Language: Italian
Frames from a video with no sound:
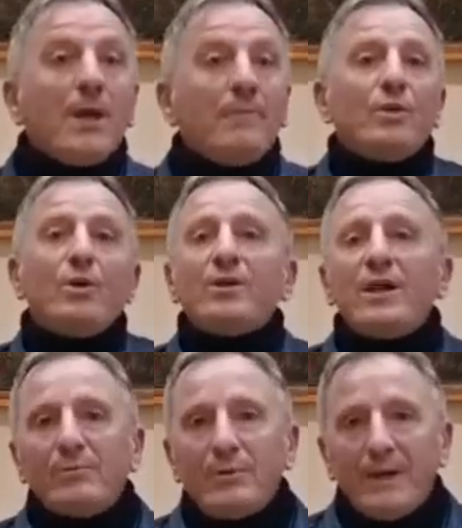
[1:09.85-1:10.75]
Non
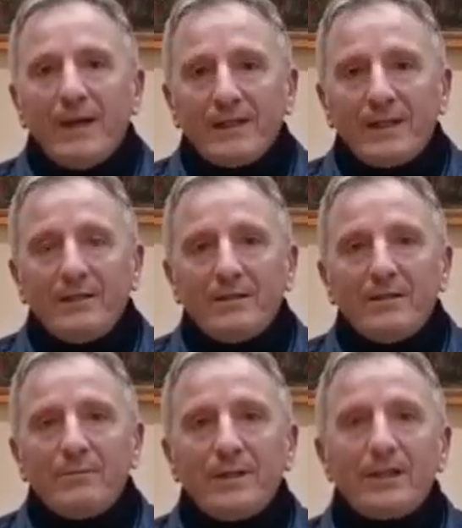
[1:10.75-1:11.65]
riapro i parchi,
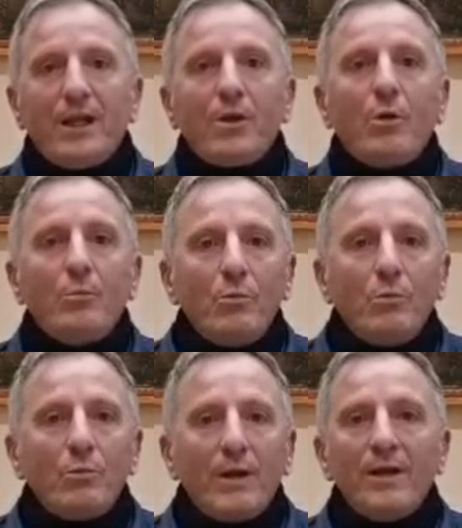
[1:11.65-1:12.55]
perché
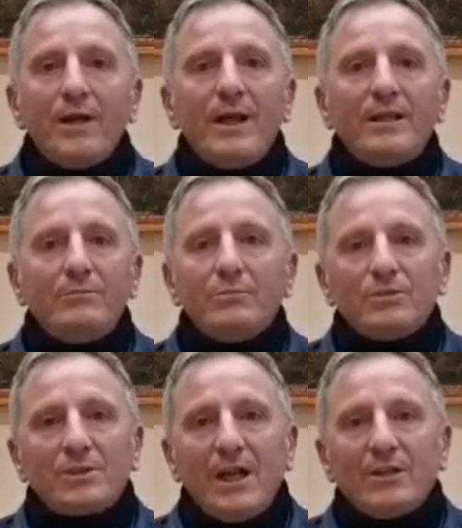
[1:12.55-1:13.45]
comunque è
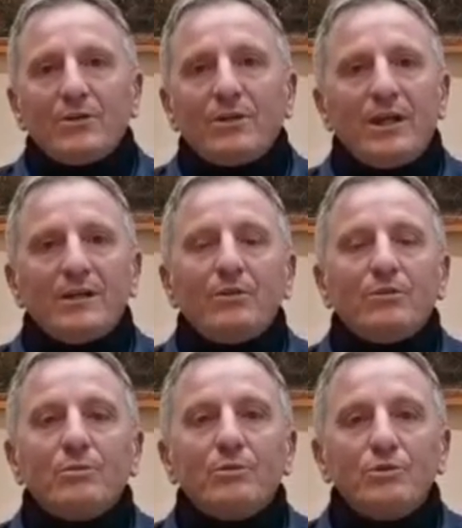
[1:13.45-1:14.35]
dimostrato che
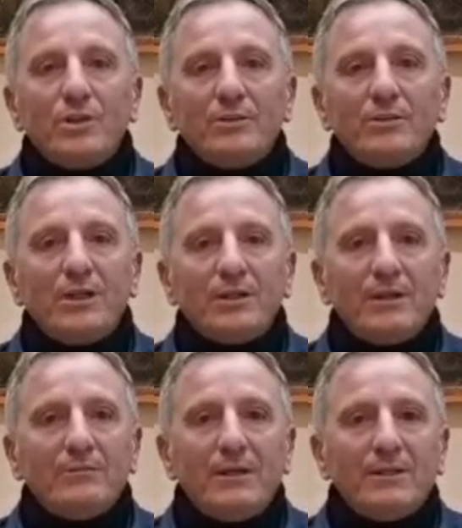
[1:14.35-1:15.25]
non riuscendo
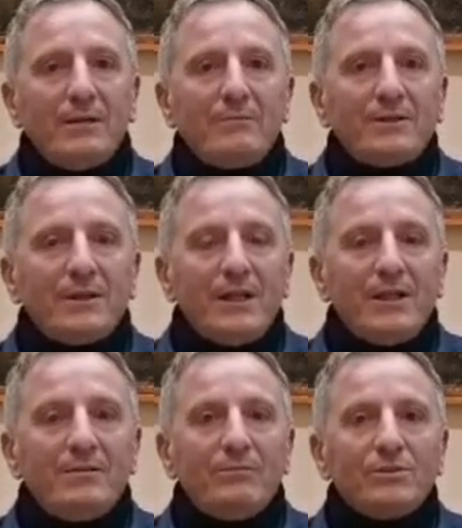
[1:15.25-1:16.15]
direttamente a mantenere
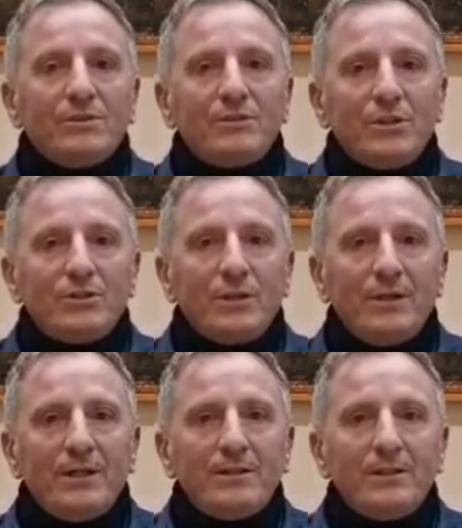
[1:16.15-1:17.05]
i vostri
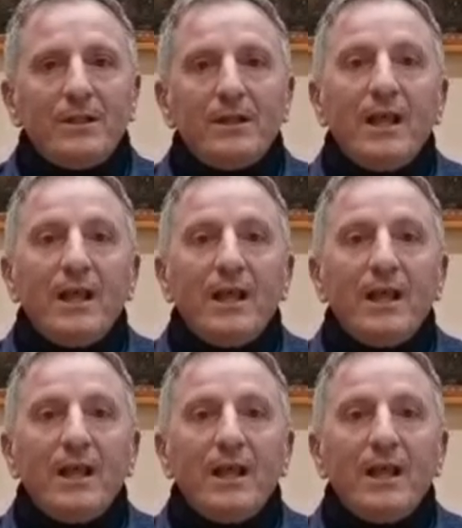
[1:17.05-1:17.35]
atteggiamenti